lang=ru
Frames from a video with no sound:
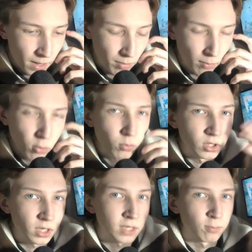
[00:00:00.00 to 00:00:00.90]
По-моему,
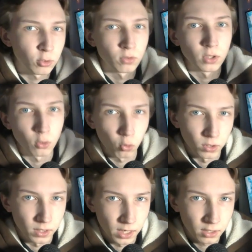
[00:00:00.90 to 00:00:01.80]
нельзя использовать иконы
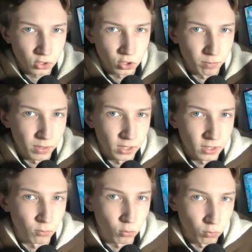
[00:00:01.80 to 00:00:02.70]
карточек,
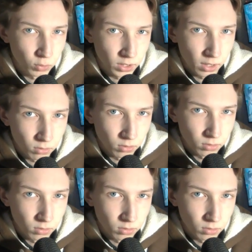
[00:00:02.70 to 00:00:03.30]
поэтому вот так вот.